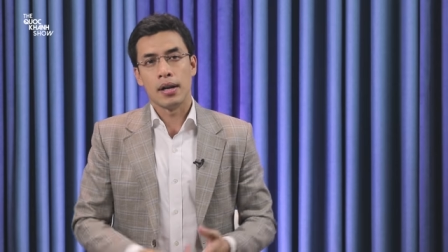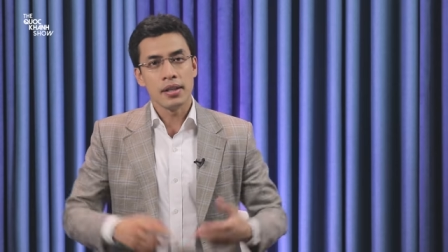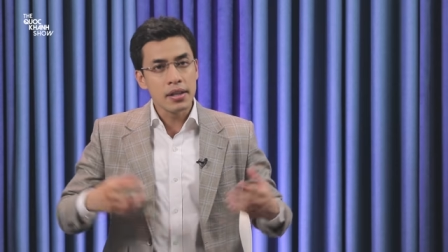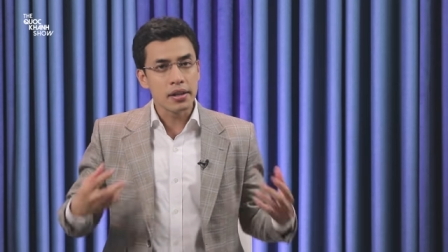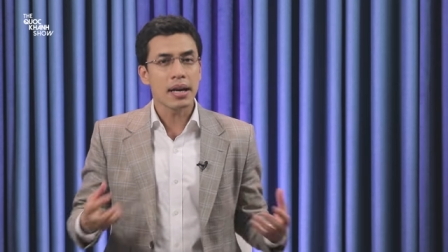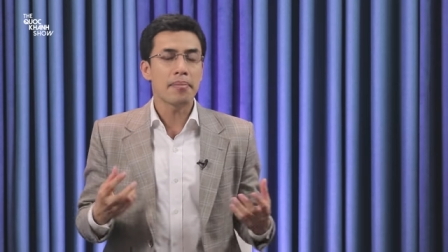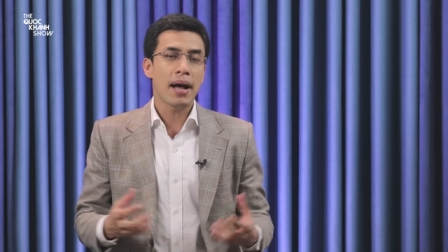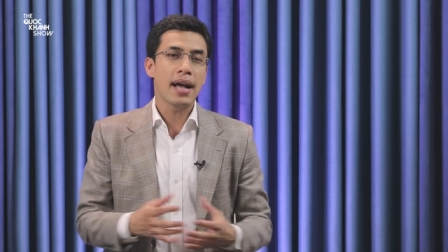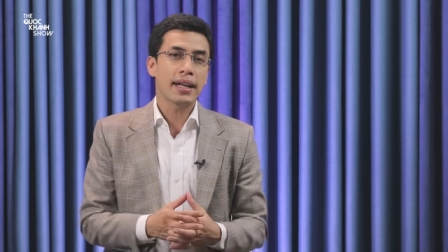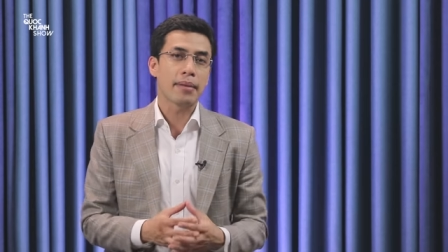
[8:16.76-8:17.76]
Như những năm
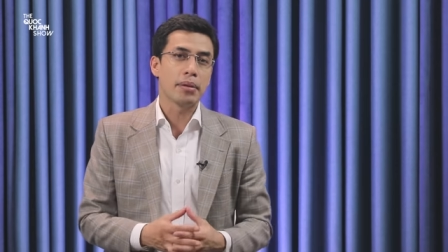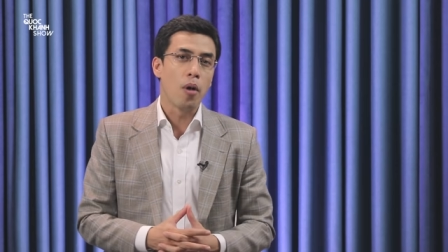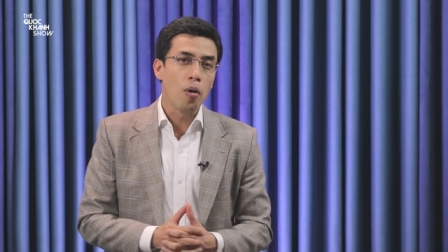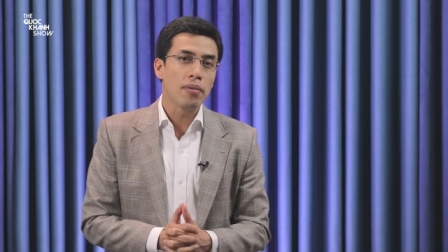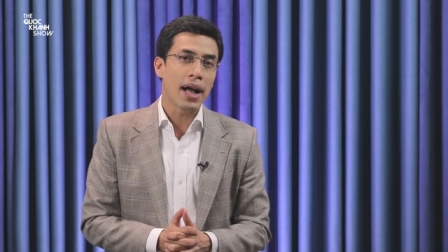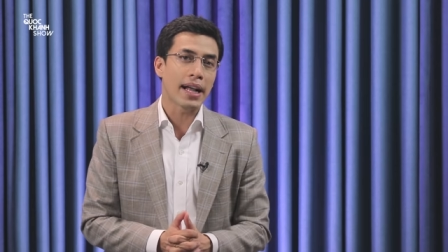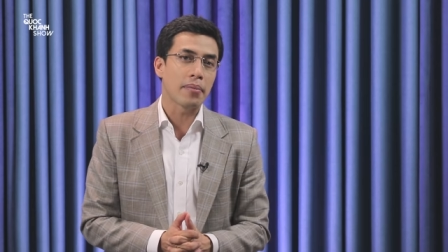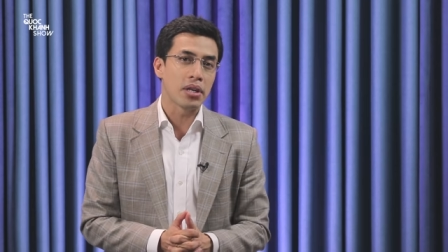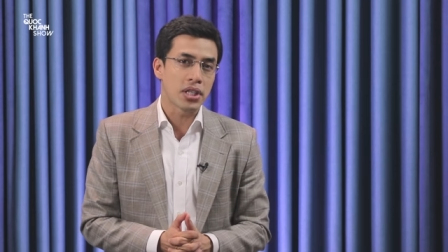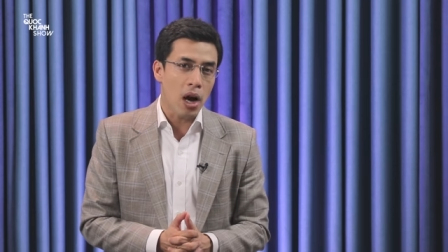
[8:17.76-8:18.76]
2014,
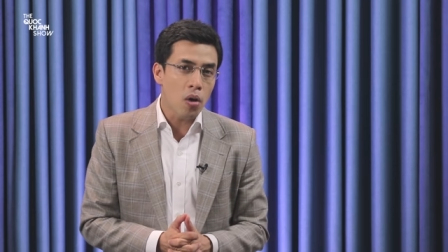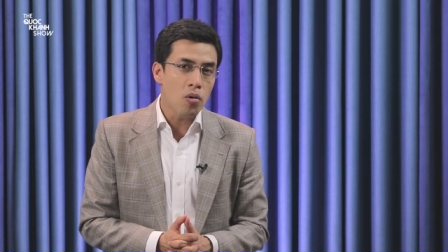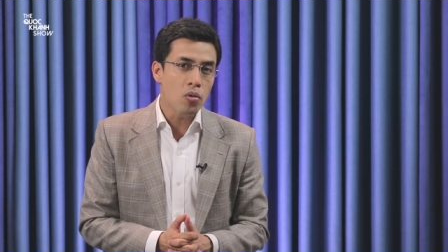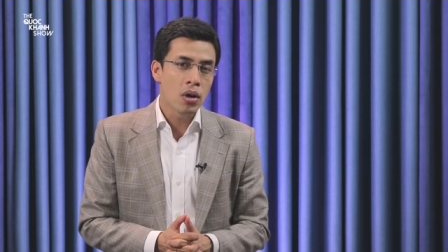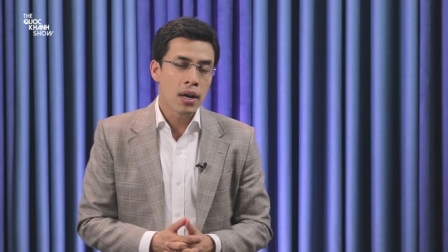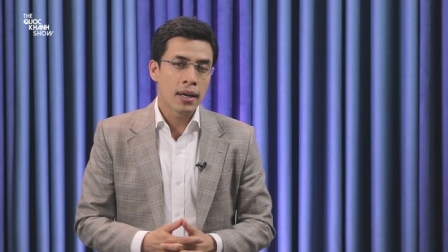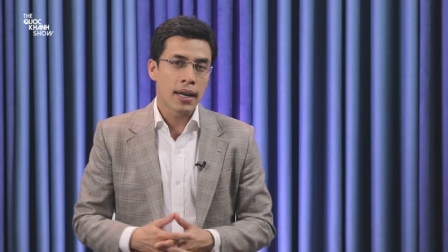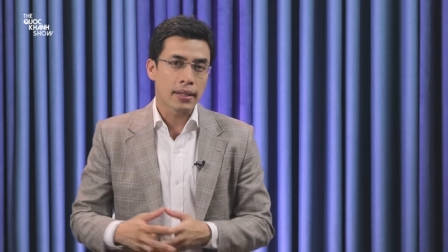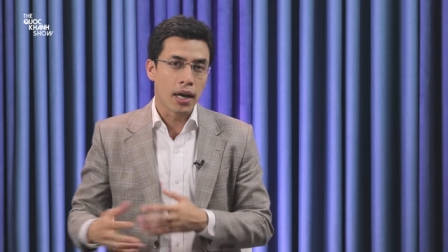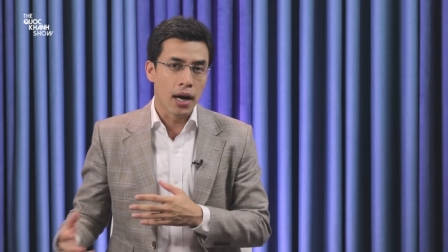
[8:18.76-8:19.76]
2016
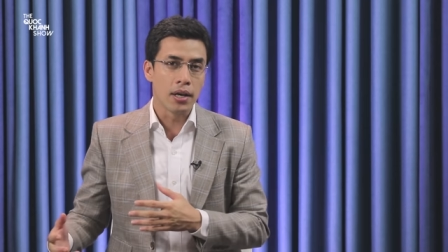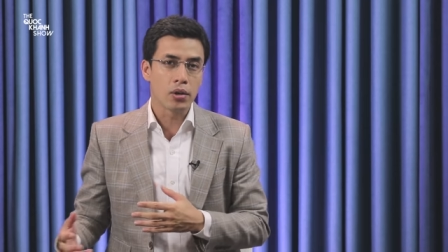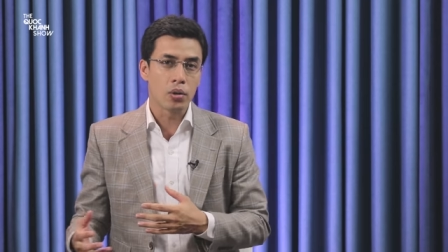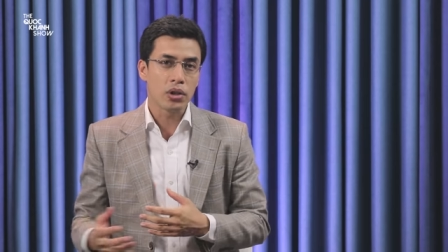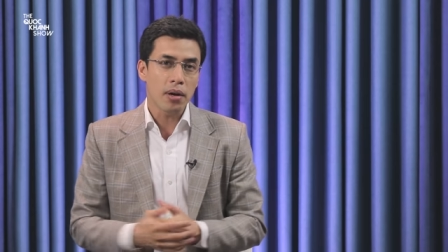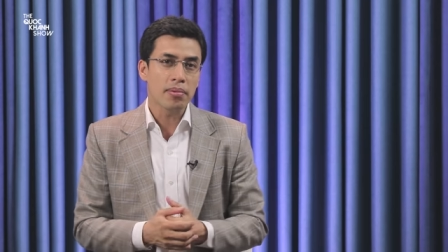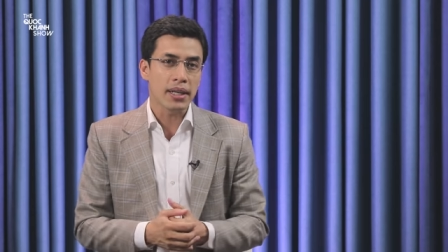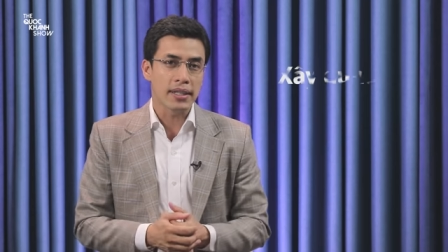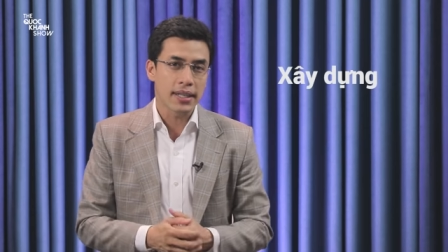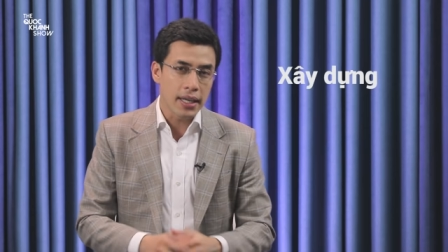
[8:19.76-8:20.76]
là thời của nhóm
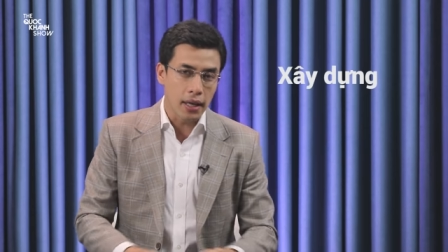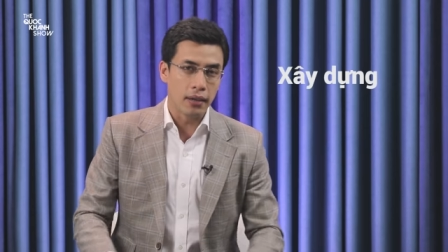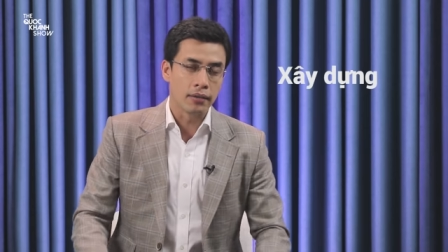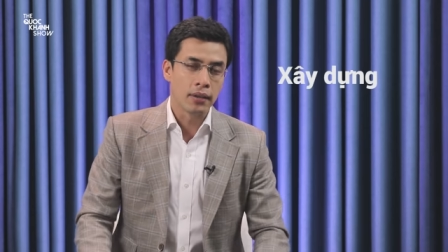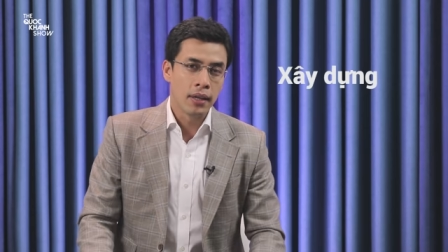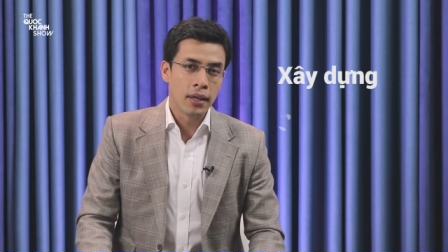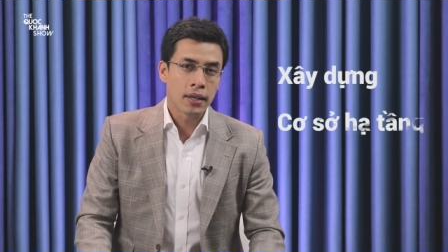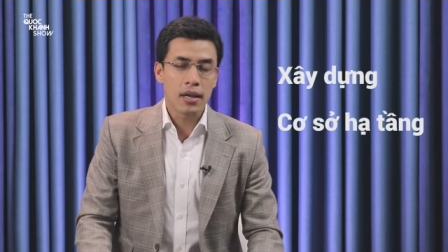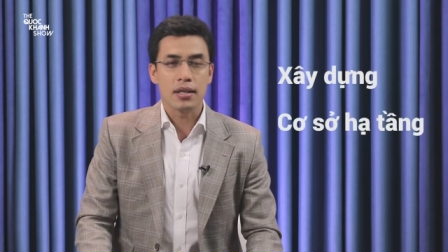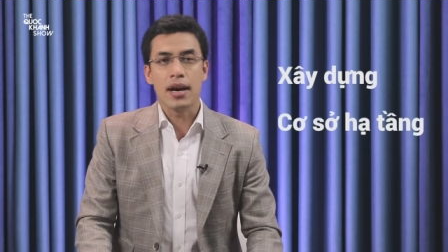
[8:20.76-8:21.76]
ngành xây dựng,
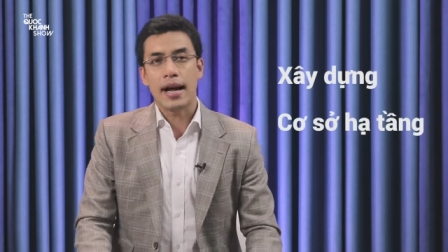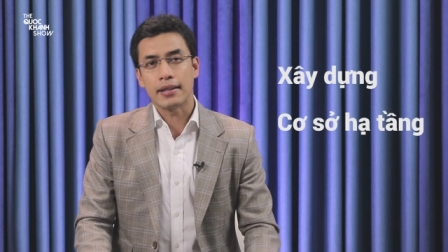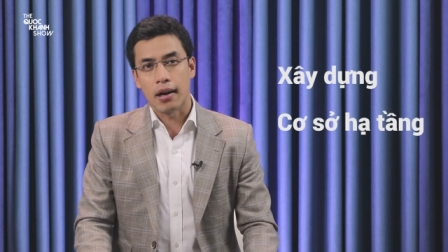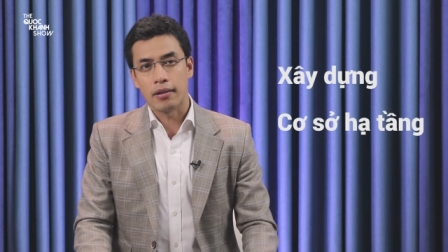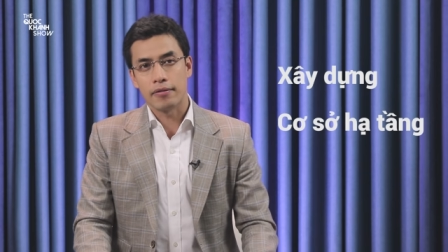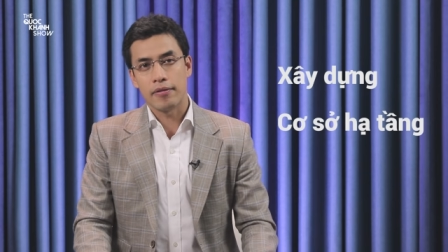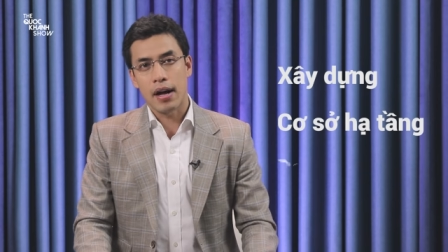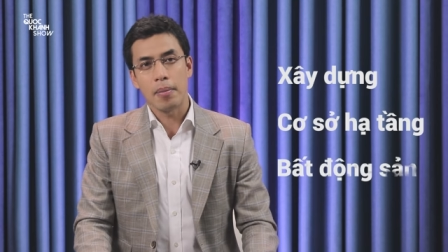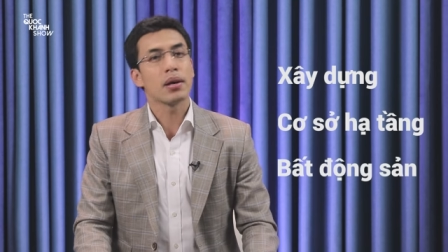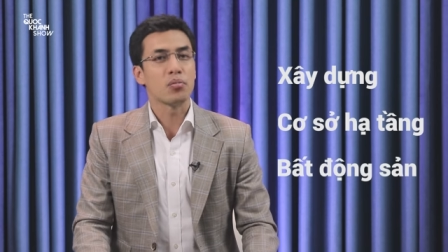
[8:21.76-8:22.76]
cơ sở hạ tầng
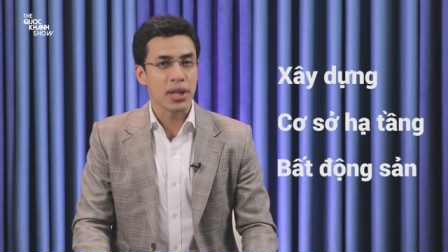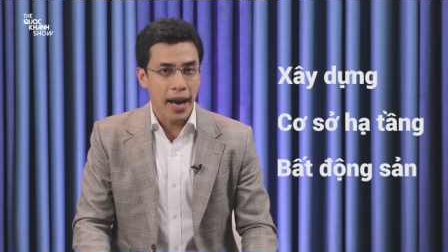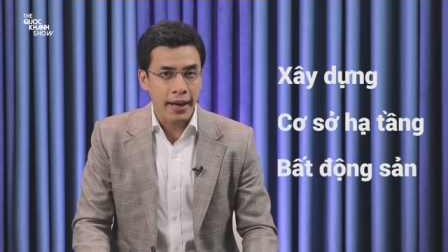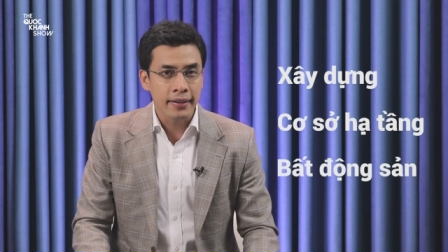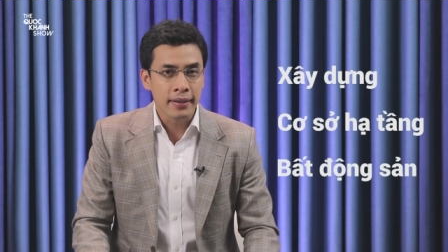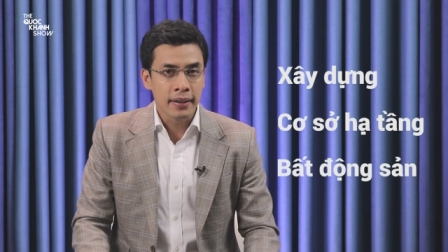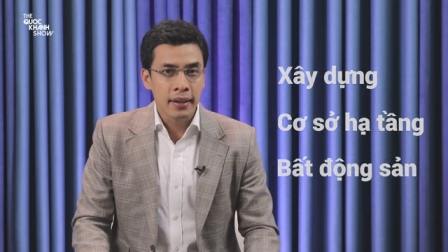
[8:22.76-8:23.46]
và bất động sản.